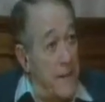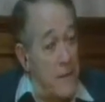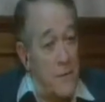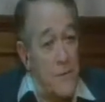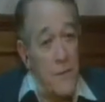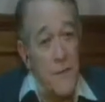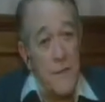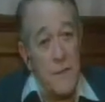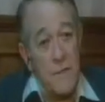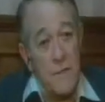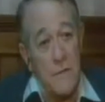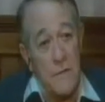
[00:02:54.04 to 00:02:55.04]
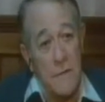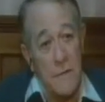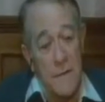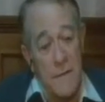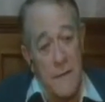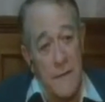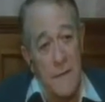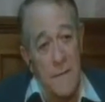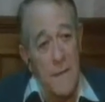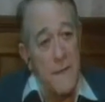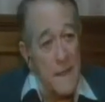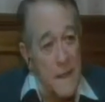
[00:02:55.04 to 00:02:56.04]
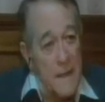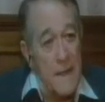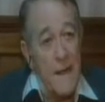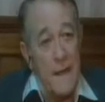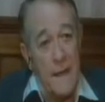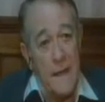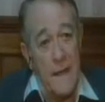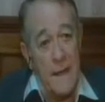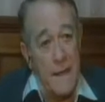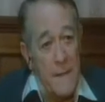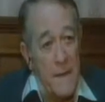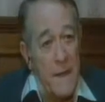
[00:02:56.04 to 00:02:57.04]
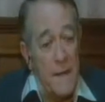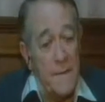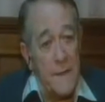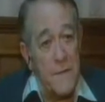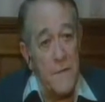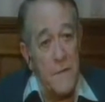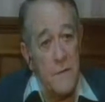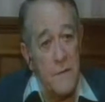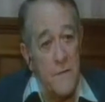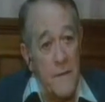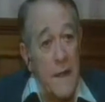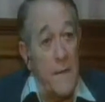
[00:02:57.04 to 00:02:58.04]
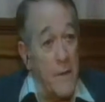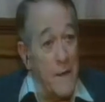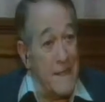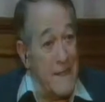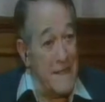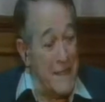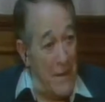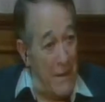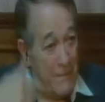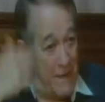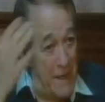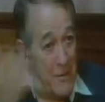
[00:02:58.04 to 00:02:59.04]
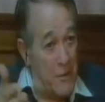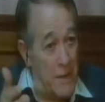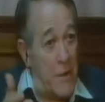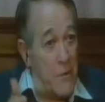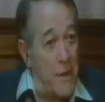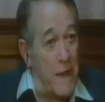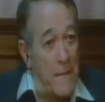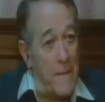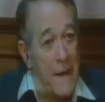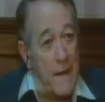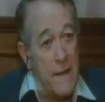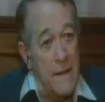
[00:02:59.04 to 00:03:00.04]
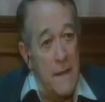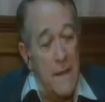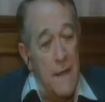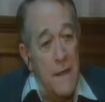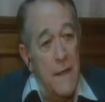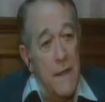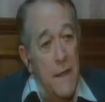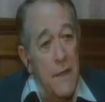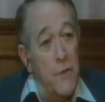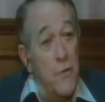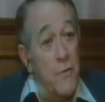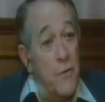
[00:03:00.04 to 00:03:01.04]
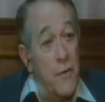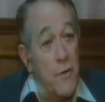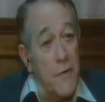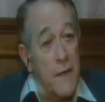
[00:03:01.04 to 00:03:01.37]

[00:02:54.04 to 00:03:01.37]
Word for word: todo eso, este, mi secretaria que también las pasó feas porque ella se la había logrado escapar y uno de los que